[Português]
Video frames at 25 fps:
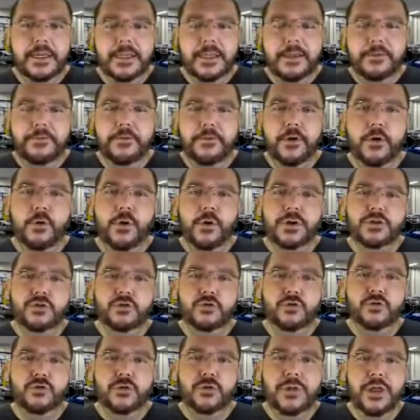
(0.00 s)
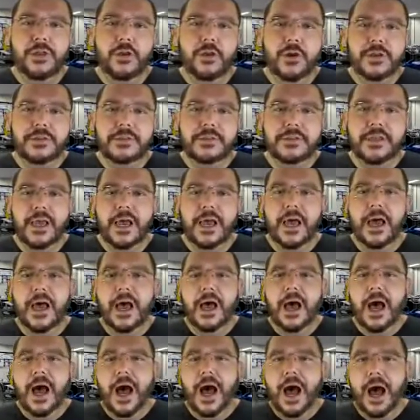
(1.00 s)
que foi o assunto da nossa
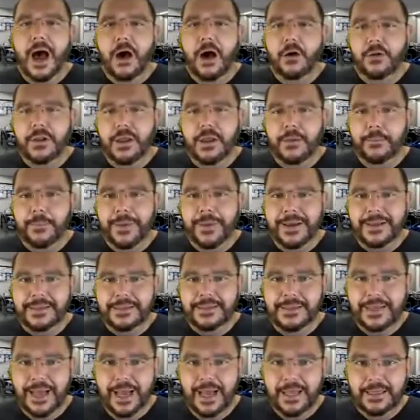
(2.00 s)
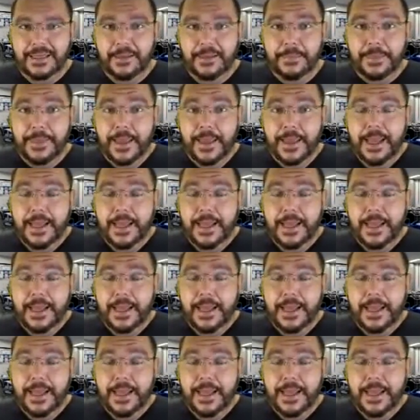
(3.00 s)
aula passada.